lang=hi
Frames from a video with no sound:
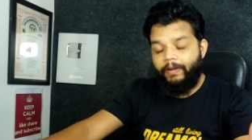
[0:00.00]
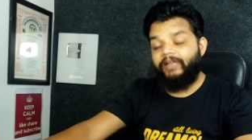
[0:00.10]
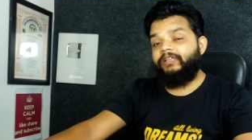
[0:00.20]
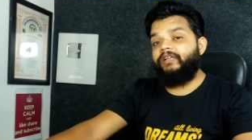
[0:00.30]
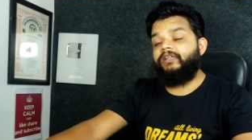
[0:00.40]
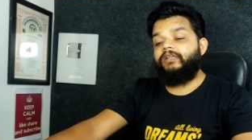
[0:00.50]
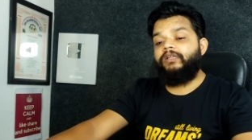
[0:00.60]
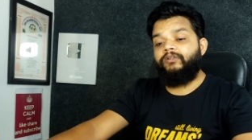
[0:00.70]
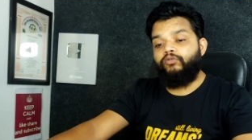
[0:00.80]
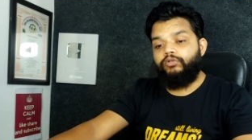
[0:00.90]
बात करेंगे
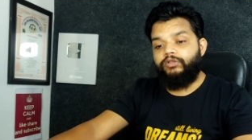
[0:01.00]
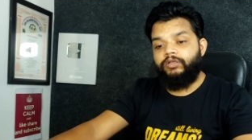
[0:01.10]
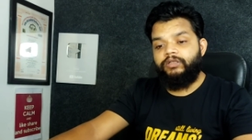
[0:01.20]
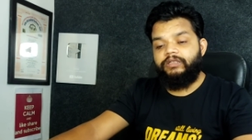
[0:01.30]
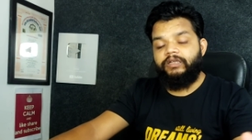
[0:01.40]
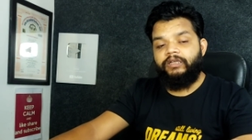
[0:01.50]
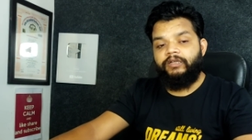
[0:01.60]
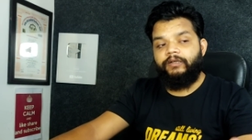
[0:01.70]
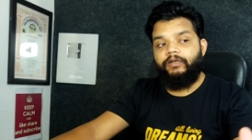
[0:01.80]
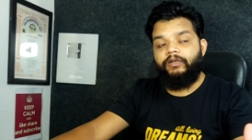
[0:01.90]
कि कुछ इसके
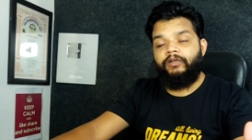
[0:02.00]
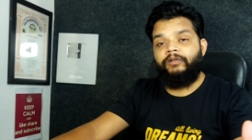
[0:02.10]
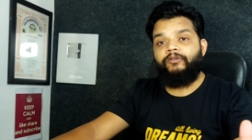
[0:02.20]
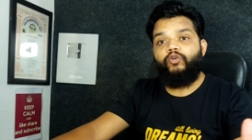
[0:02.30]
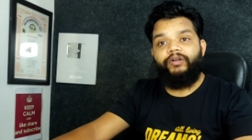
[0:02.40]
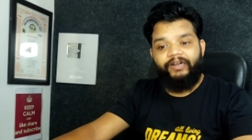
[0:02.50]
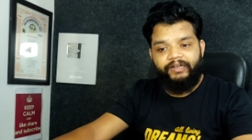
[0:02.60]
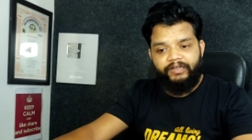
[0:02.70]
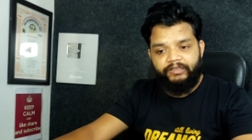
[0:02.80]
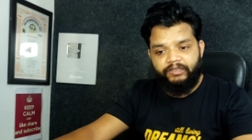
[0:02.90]

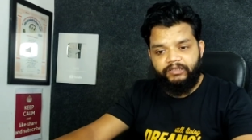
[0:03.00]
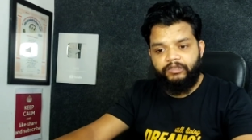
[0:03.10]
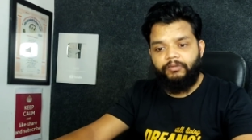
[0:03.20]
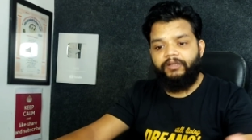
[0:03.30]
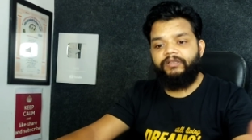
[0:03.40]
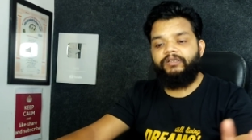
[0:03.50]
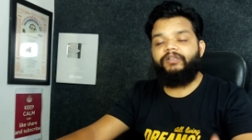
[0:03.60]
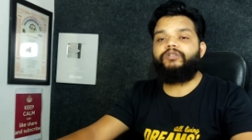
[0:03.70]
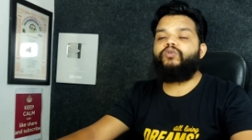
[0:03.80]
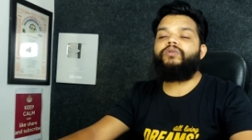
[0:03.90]
कॉन्ट्राइंडिकेशन कि भाई
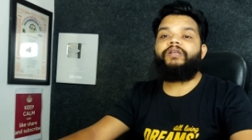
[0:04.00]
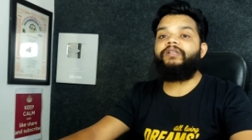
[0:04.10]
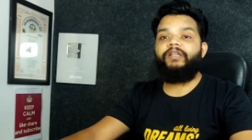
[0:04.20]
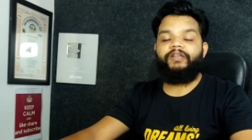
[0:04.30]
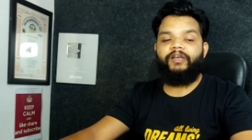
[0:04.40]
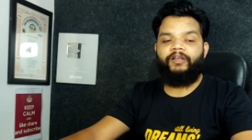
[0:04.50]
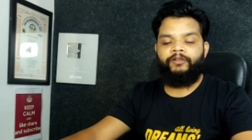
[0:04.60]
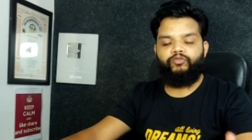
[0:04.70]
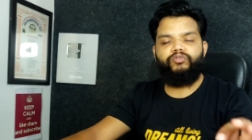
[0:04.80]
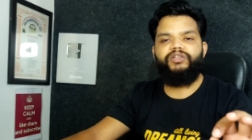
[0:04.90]
किसको नहीं देना
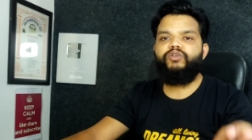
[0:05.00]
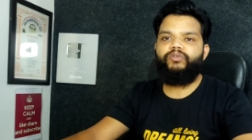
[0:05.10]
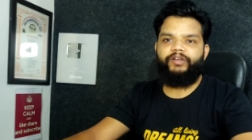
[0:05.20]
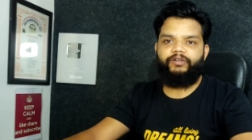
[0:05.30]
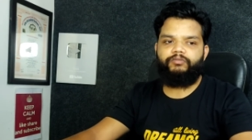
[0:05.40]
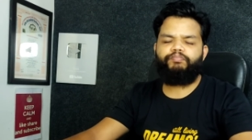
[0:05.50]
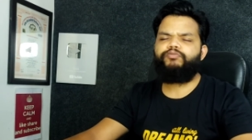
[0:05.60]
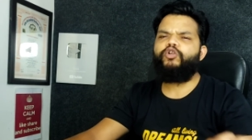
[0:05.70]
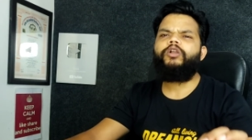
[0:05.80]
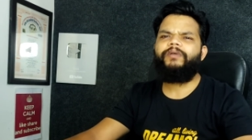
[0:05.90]
है तो
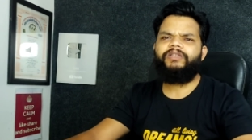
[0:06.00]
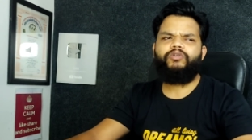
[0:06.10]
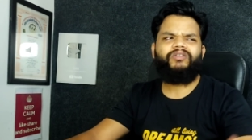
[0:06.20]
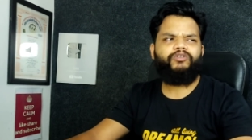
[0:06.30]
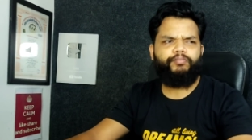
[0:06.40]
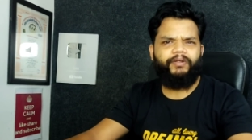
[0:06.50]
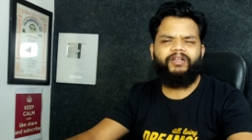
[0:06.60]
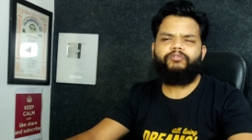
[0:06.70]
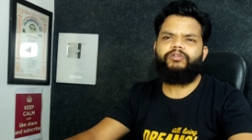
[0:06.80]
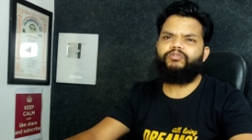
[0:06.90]
नियोनेट छोटे बच्चे होते हैं जो
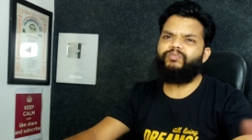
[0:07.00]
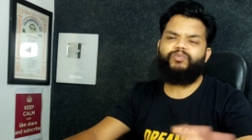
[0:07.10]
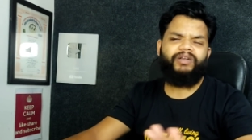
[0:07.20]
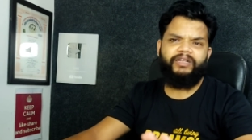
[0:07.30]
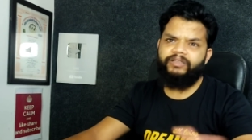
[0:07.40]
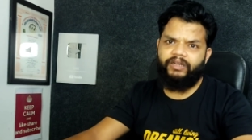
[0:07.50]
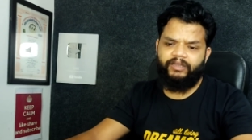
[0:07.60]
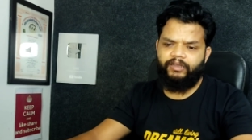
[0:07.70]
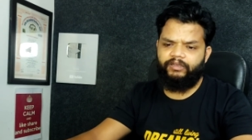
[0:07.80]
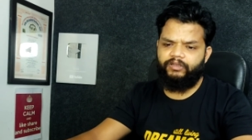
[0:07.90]
पैदा हुए हैं उन पर नहीं
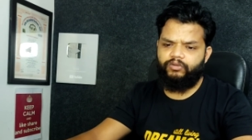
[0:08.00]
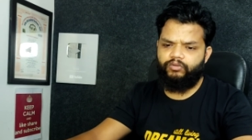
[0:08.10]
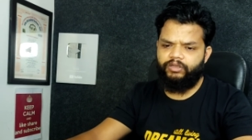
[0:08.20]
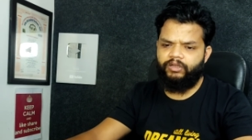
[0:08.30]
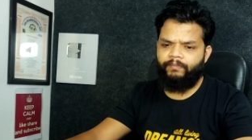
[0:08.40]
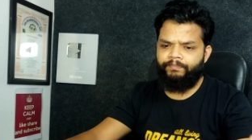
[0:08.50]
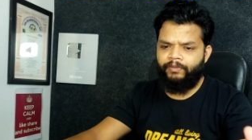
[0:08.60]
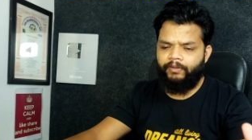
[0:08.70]
चलाया जाता इसको ठीक है